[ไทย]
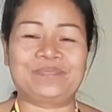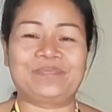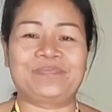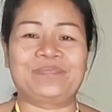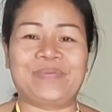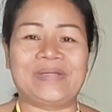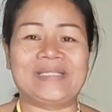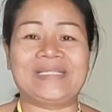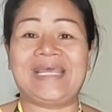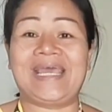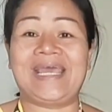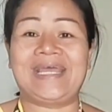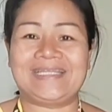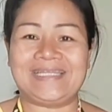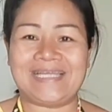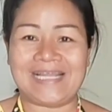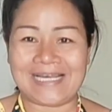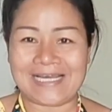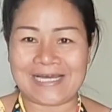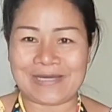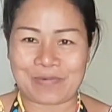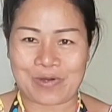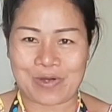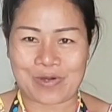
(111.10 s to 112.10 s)
ประเทศที่
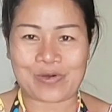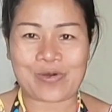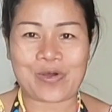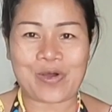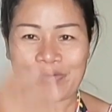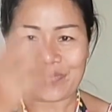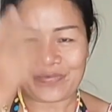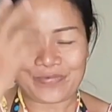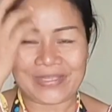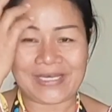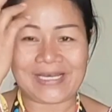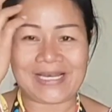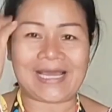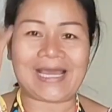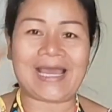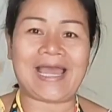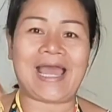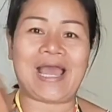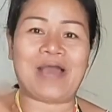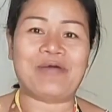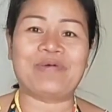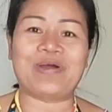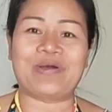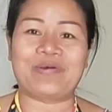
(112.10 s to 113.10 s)
เริ่มของโควิดล่ะค่ะ
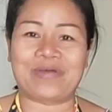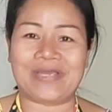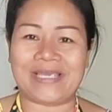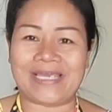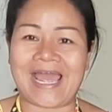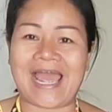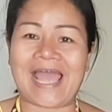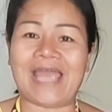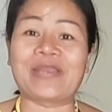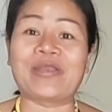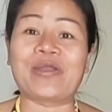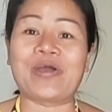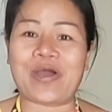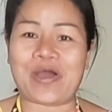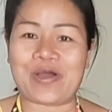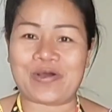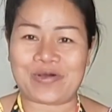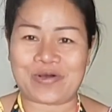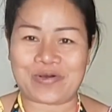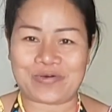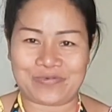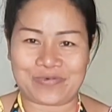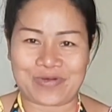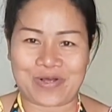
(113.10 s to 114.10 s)
เอาเอาง่ายๆเนาะเอา
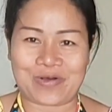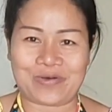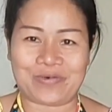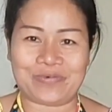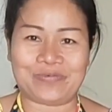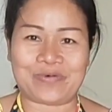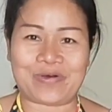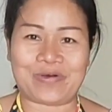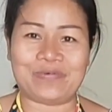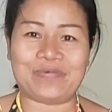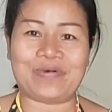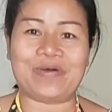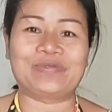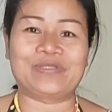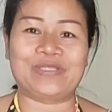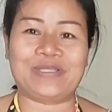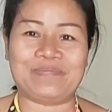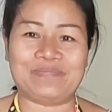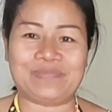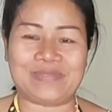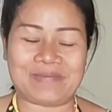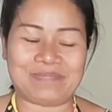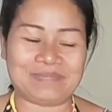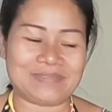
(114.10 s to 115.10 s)
เอาเอาเอาเอาเต็
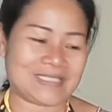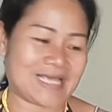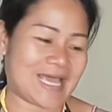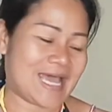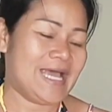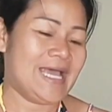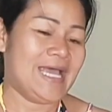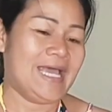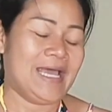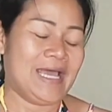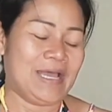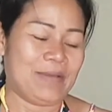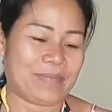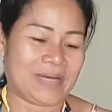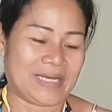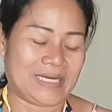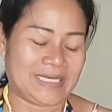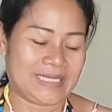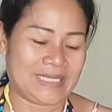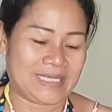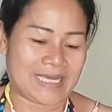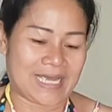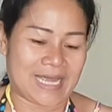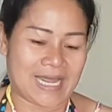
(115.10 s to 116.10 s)
มเต็มซะมา
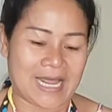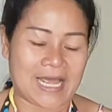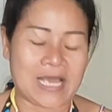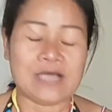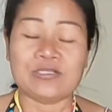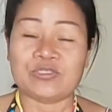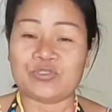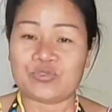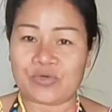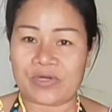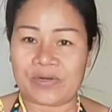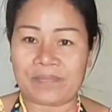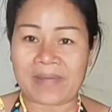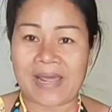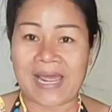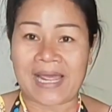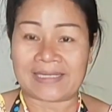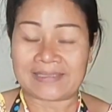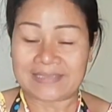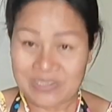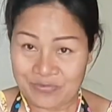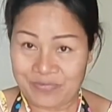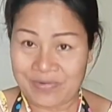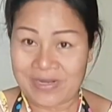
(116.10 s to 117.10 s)
นี่กะส่วนมาก
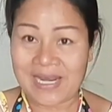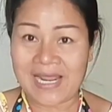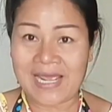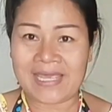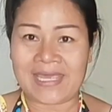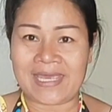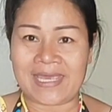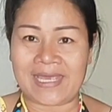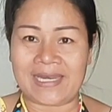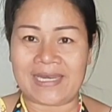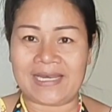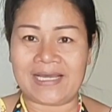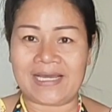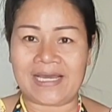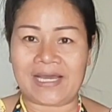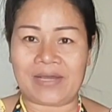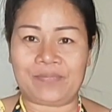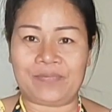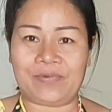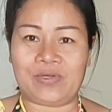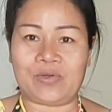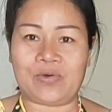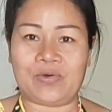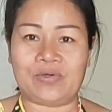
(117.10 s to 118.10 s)
ที่วิไลเห็นนะคะ
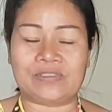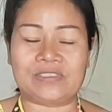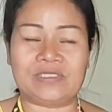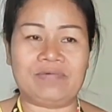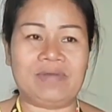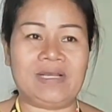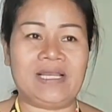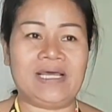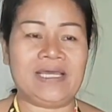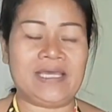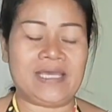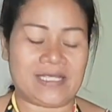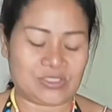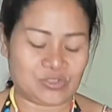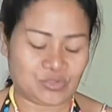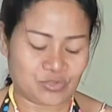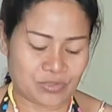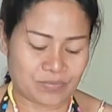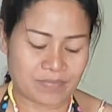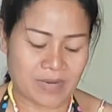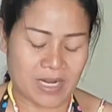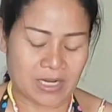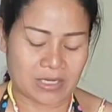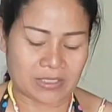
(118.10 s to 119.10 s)
พี่น้องที่วิไลเห็นส่ว
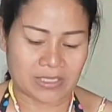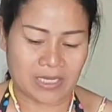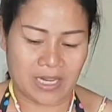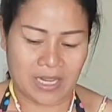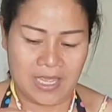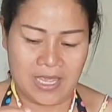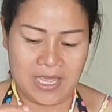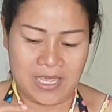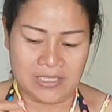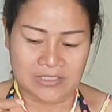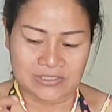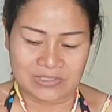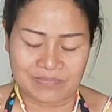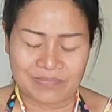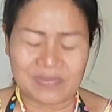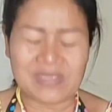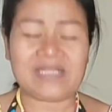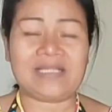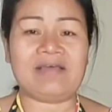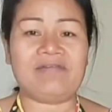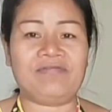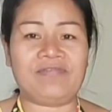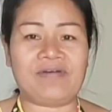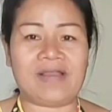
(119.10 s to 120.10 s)
นมากกะจะมี
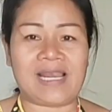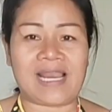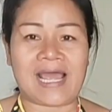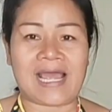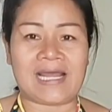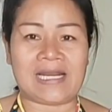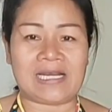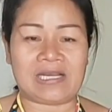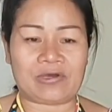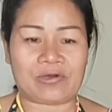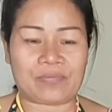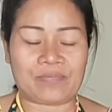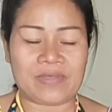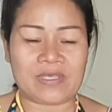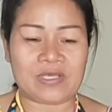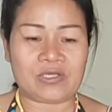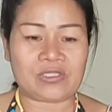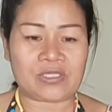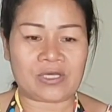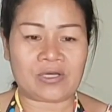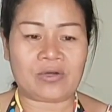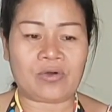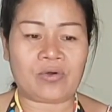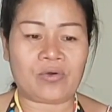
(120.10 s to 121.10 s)
แต่ฝรั่งหรอมี
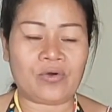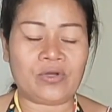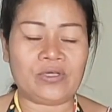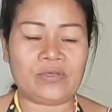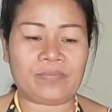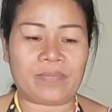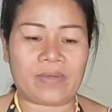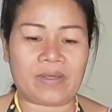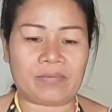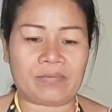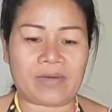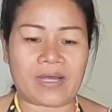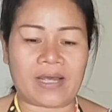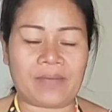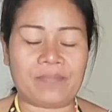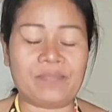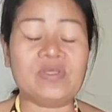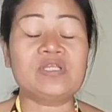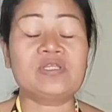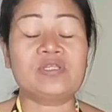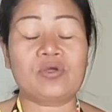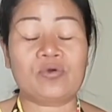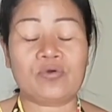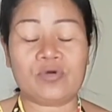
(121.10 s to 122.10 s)
แต่คนแบบว่ามี
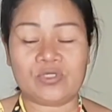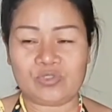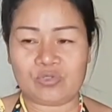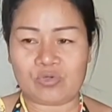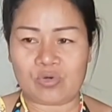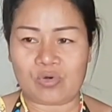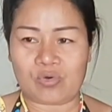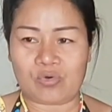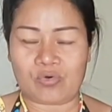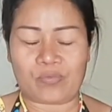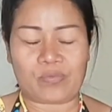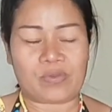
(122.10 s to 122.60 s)
คนยุโรป